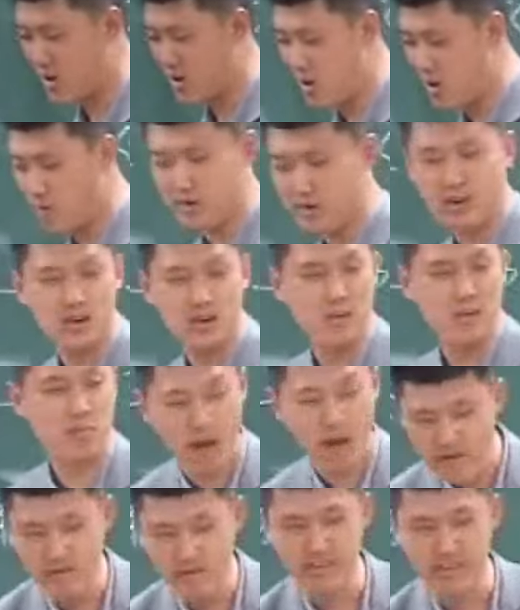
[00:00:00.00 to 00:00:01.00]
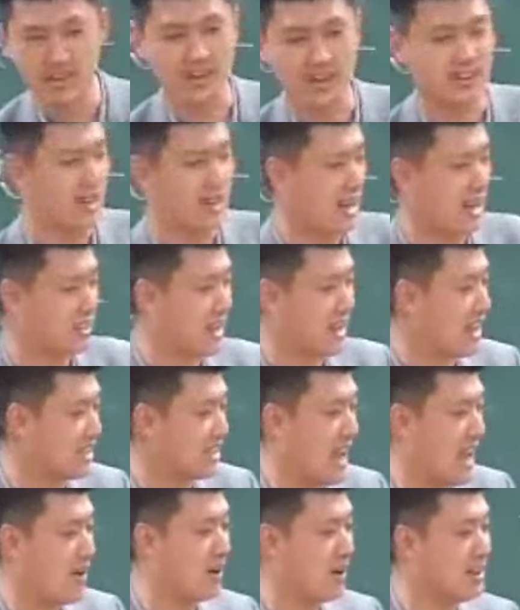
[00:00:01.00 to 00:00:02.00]
r i o n f Independence 那那
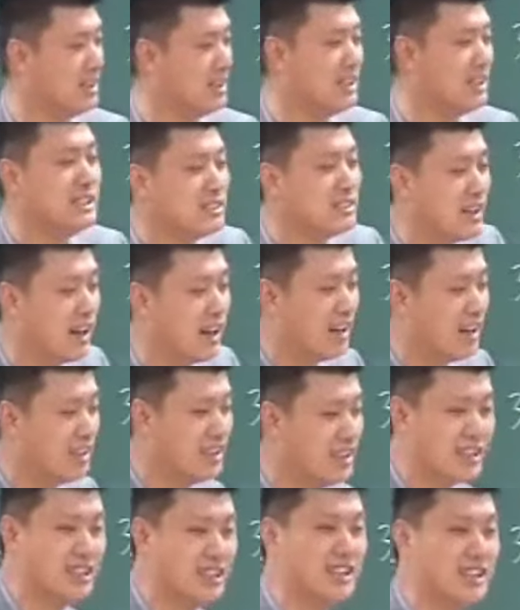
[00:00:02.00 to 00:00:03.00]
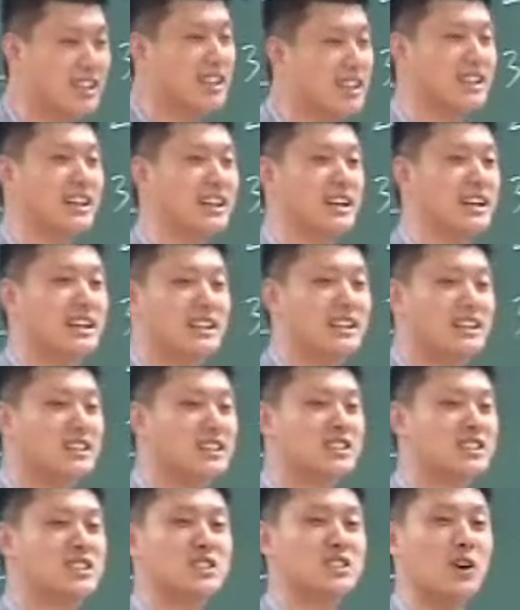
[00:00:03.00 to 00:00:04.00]
家伙是吧？那个那个那个那个那个
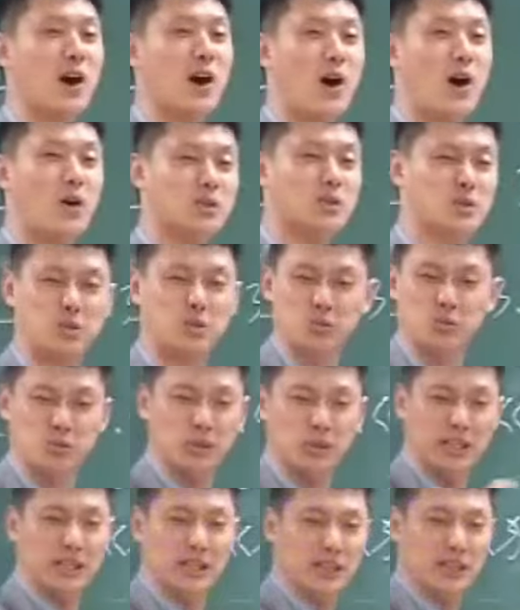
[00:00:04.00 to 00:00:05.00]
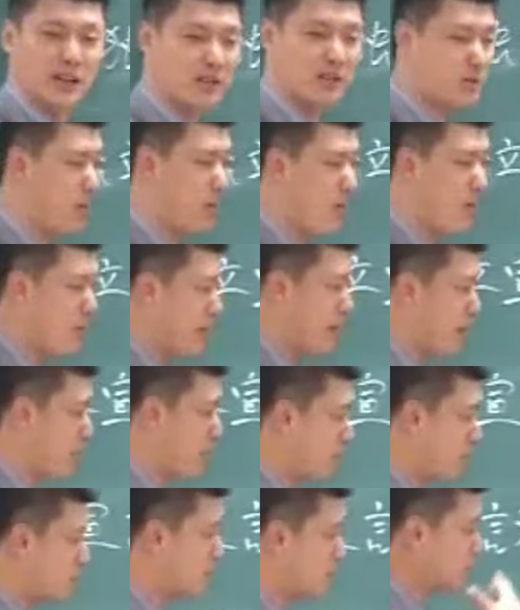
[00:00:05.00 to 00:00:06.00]
自豪啊！独立了，我们美
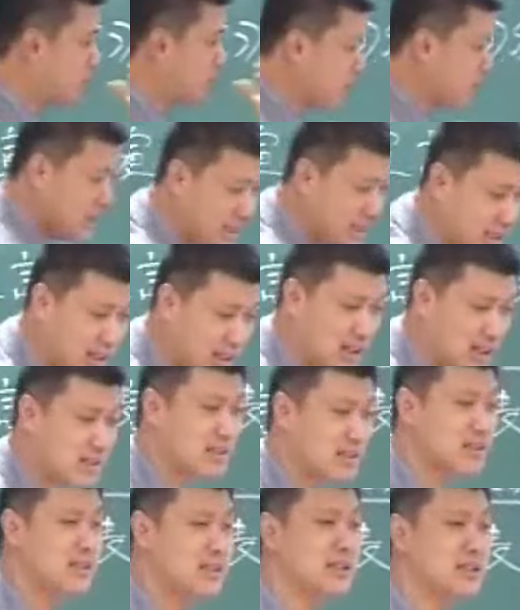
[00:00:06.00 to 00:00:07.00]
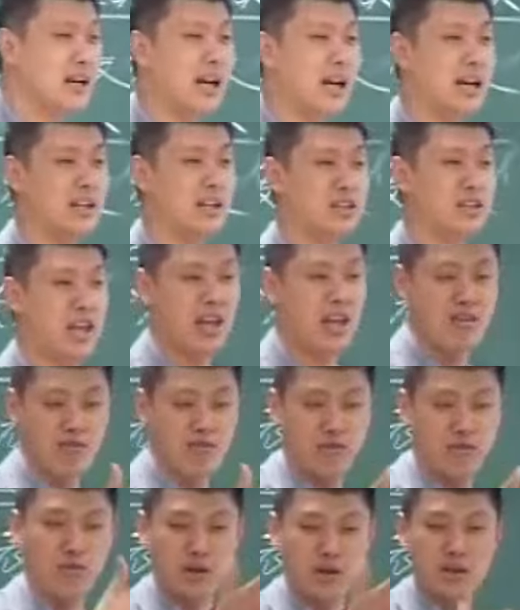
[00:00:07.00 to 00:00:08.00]
国独立了，是吧？天
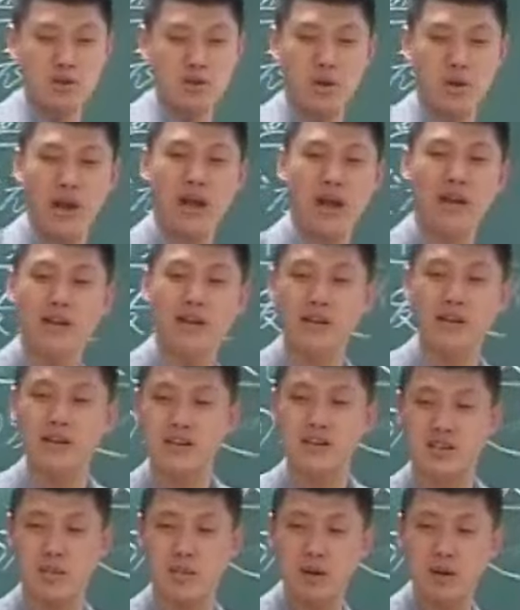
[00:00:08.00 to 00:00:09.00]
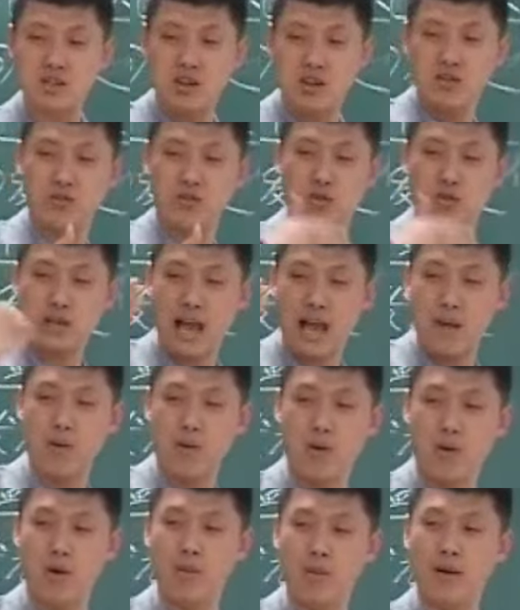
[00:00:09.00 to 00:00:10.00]
赋人权，什么政府压
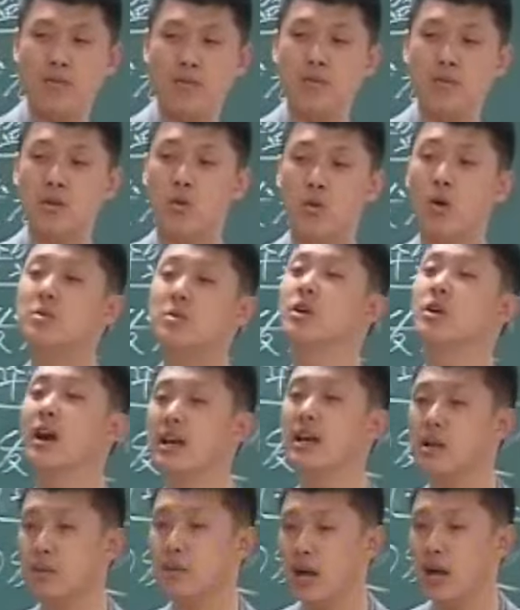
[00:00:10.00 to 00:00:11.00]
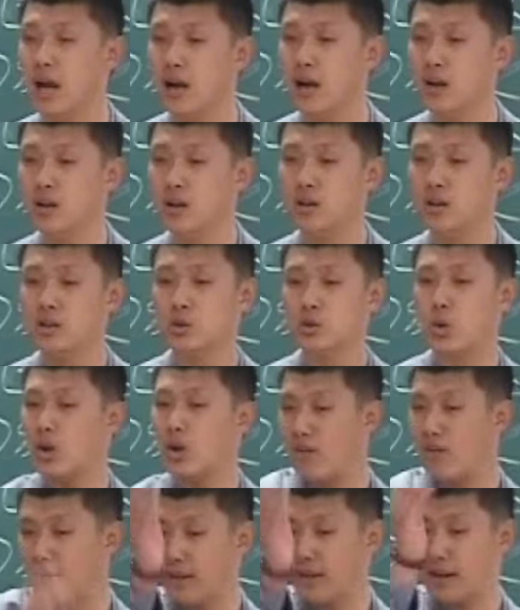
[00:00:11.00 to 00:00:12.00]
迫我们，我们就可以怎么样
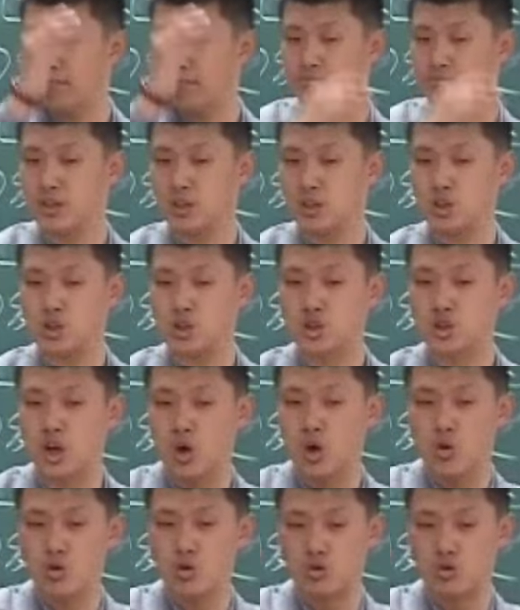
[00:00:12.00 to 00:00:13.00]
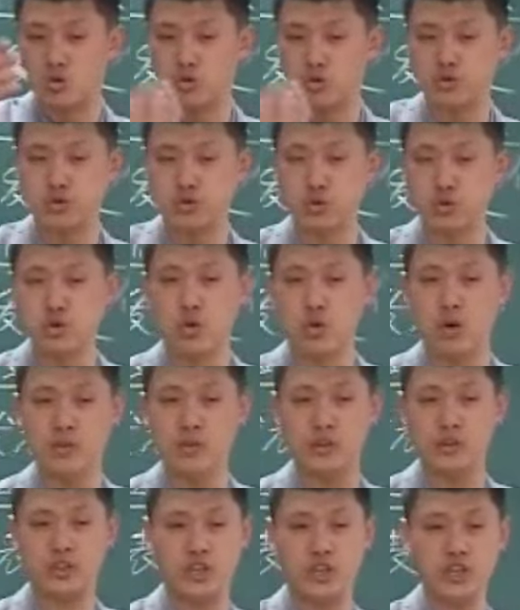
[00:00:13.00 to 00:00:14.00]
推翻它？那这是造物主赋予我们
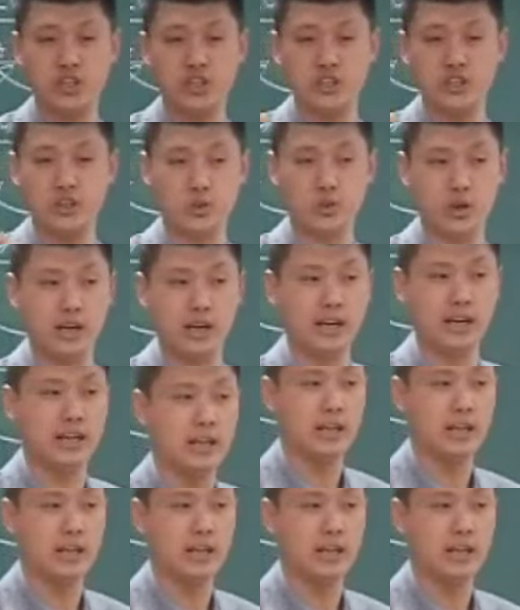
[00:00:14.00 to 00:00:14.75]
的神圣的权利，